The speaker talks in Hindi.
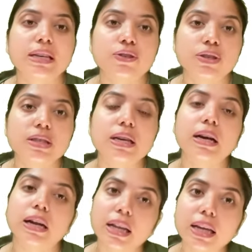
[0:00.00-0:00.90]
सेक्शंस की
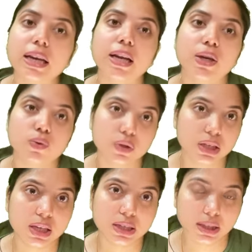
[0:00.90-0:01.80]
कटिंग के लिए यूज
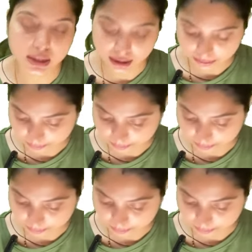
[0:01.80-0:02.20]
किया जाता है